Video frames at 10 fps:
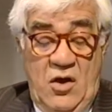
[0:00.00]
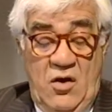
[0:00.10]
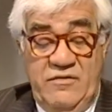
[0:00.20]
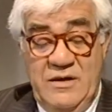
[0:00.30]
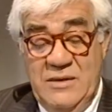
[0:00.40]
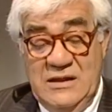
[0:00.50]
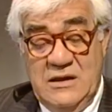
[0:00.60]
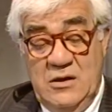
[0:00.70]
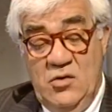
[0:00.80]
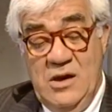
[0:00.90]

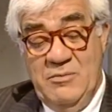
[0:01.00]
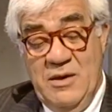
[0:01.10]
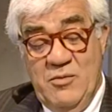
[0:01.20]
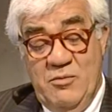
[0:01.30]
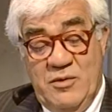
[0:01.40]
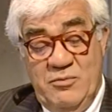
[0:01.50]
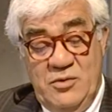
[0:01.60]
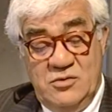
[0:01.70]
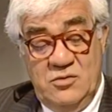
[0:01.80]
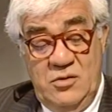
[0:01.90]
Ovviamente noi l'abbiamo
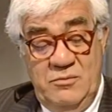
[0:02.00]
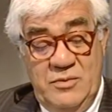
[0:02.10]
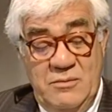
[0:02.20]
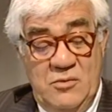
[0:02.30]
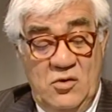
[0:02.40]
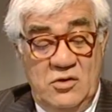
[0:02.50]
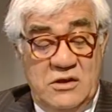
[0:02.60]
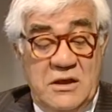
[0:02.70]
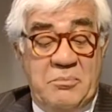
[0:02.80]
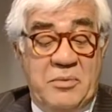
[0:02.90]
proposto in più
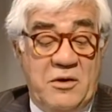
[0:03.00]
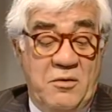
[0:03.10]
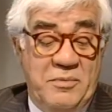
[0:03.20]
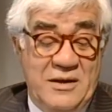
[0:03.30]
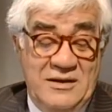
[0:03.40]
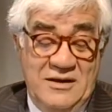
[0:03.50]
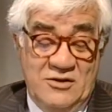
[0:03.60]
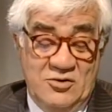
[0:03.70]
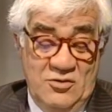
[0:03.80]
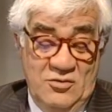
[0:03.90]
Piemonte, però per
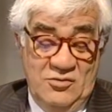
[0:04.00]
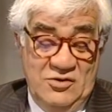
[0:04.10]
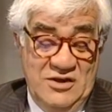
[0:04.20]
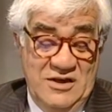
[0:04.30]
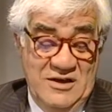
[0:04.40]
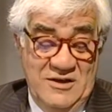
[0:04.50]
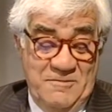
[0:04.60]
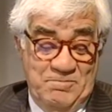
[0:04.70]
adesso non c'è,